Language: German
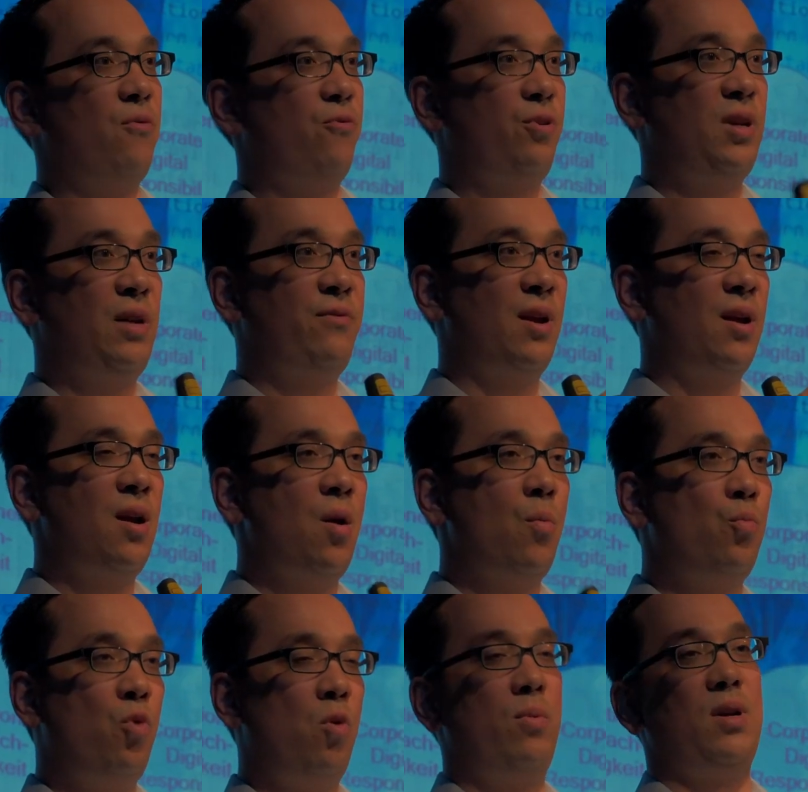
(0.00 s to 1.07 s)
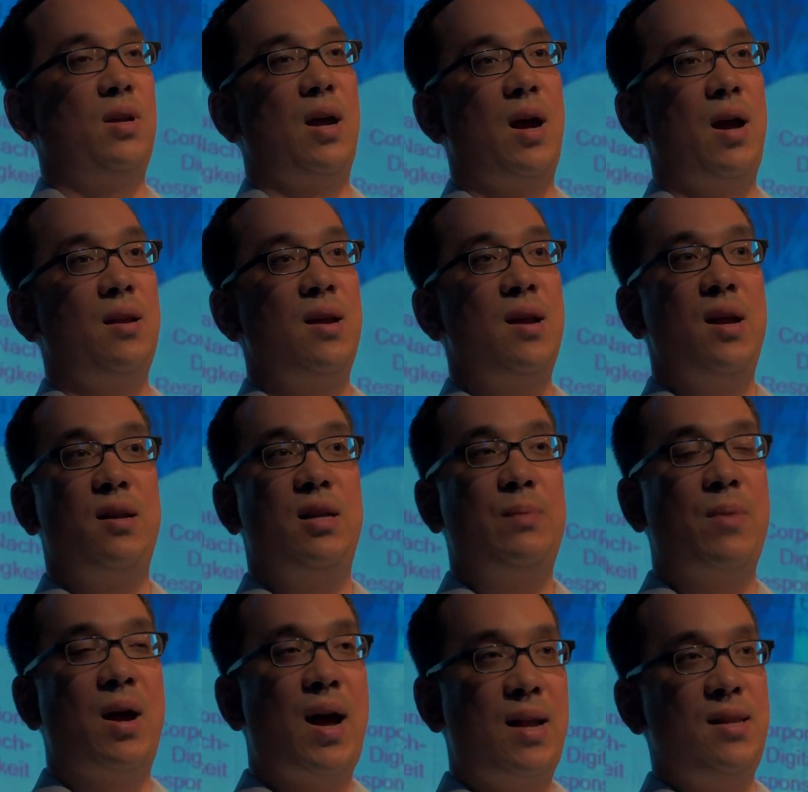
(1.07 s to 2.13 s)
für die wir momentan nicht
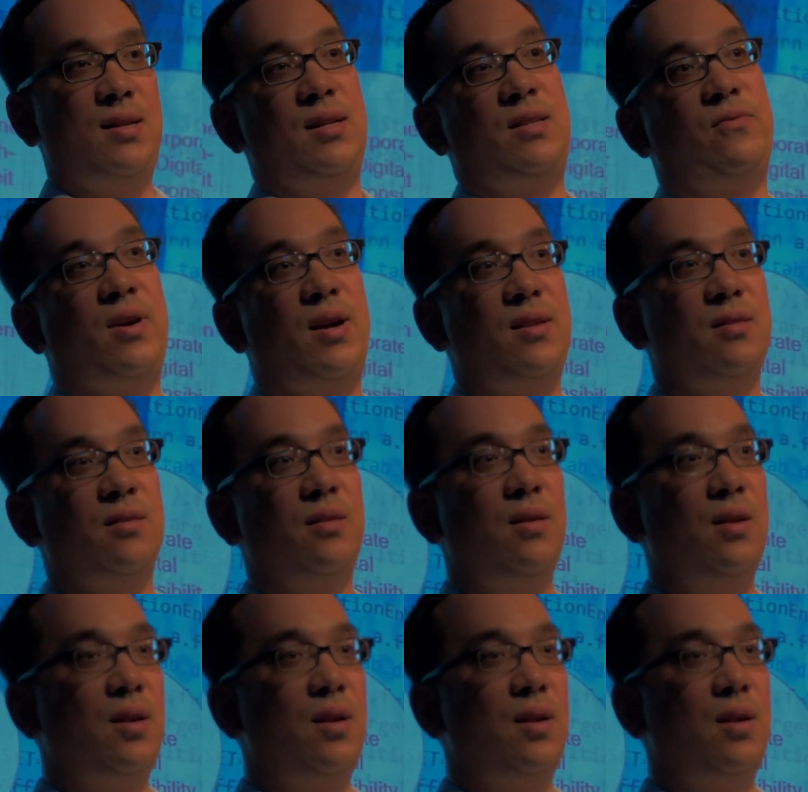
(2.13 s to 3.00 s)
mal ansatzweise